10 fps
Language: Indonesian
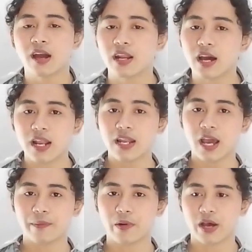Karena kalian
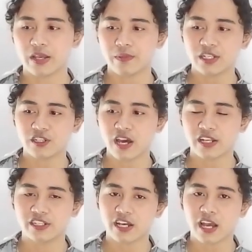lihat bahwa image
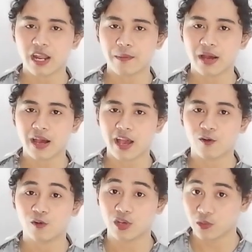dari Jack kan emang
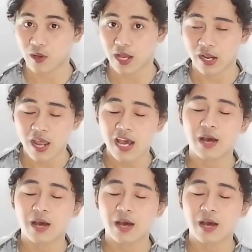kayak cool gitu kan.